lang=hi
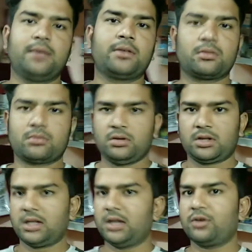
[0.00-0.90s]
हैं मतलब कोई
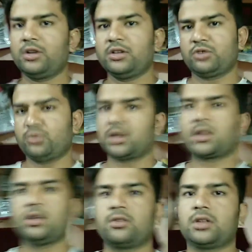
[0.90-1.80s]
इसकी कोई ज़रूरत
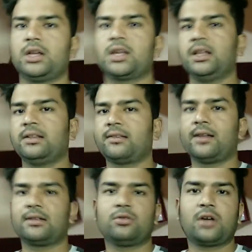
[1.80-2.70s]
नहीं होती है कि
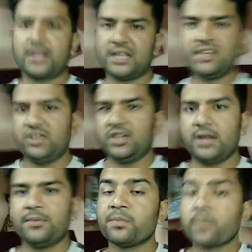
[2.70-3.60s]
इंसान को खाना ही चाहिए
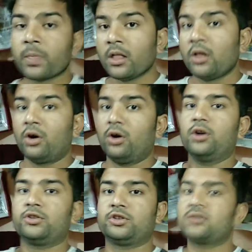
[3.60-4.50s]

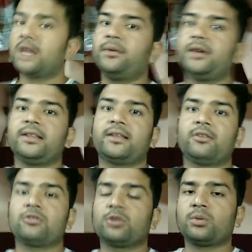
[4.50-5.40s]
और जिनको डायबिटीज़ है
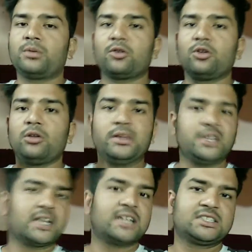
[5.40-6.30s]
उनको तो बिल्कुल भी
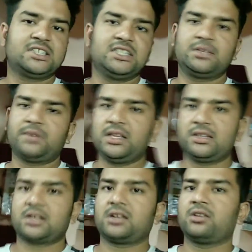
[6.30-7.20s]
नहीं खाना चाहिए भाई ये
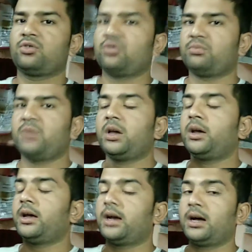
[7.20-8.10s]
चक्कर क्योंकि
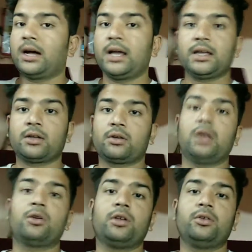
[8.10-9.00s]
उसमें हाई
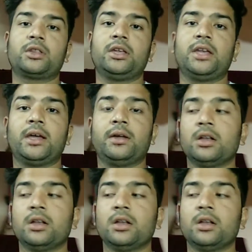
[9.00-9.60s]
कैलोरी होती है